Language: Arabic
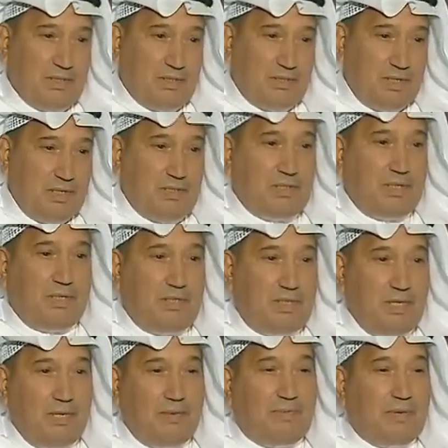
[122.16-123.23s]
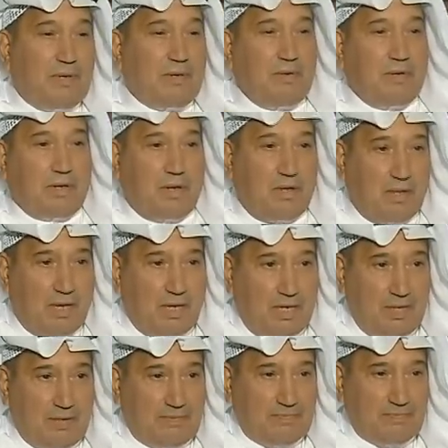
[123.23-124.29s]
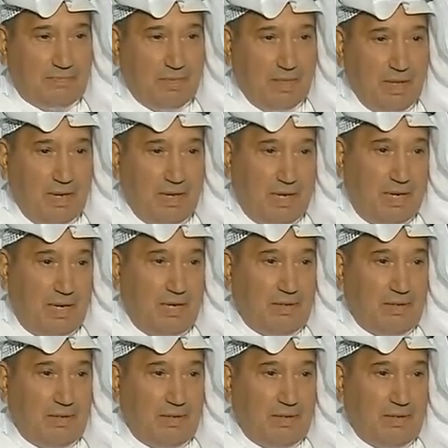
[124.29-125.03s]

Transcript: زج الدين في كل القضايا الدين